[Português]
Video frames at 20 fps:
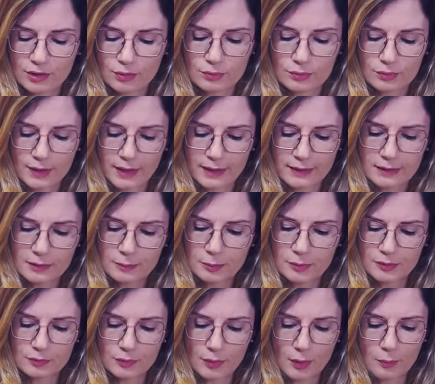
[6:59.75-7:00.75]
autor aqui,
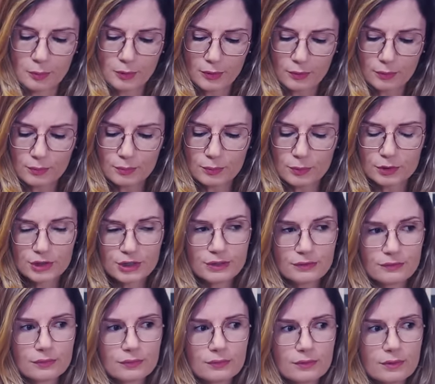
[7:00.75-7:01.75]
pessoal, por algum
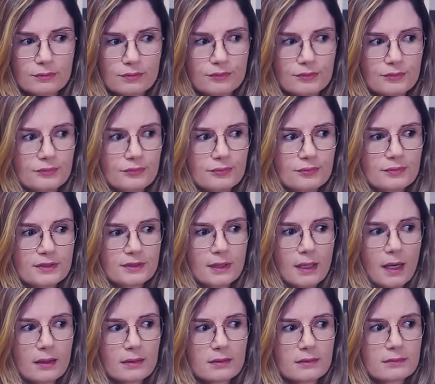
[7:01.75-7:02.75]
motivo não, sei
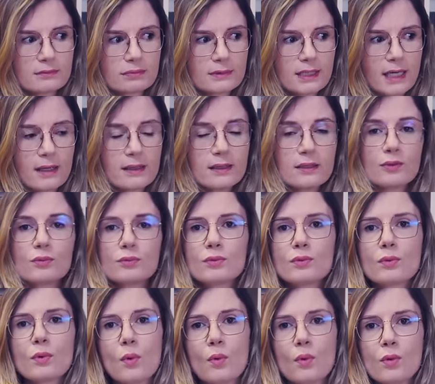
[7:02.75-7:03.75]
lá, não caíram no
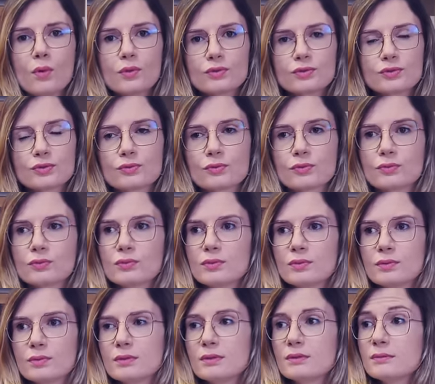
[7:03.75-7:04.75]
gosto.
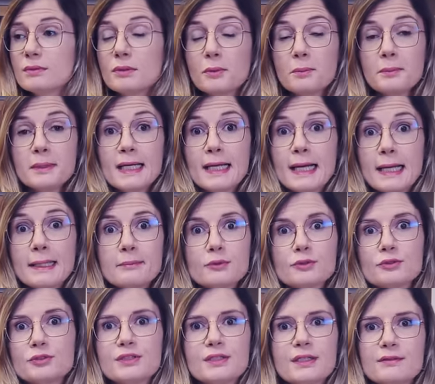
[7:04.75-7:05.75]
Eu não me
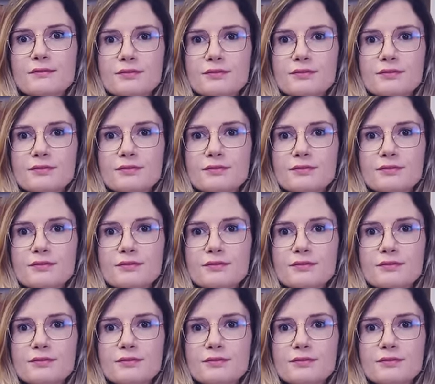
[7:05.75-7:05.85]
lembro de ter